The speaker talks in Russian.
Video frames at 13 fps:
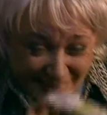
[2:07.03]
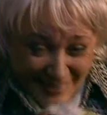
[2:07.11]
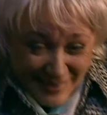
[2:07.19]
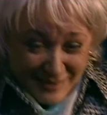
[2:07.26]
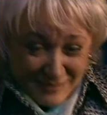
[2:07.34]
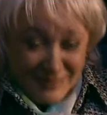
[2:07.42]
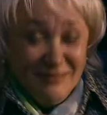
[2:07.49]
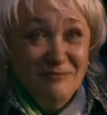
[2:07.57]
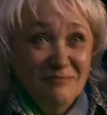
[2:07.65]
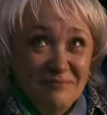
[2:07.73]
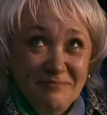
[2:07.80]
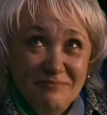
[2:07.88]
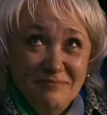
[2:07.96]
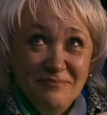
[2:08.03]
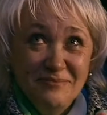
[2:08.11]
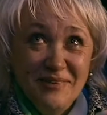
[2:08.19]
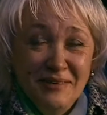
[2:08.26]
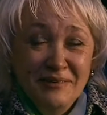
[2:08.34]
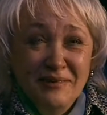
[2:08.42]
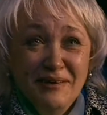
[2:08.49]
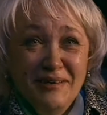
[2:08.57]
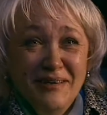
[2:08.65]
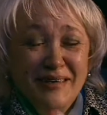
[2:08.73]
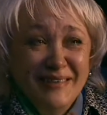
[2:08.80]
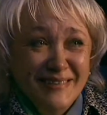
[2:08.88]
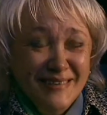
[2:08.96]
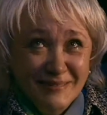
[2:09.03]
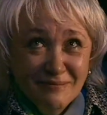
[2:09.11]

А тем более после 18.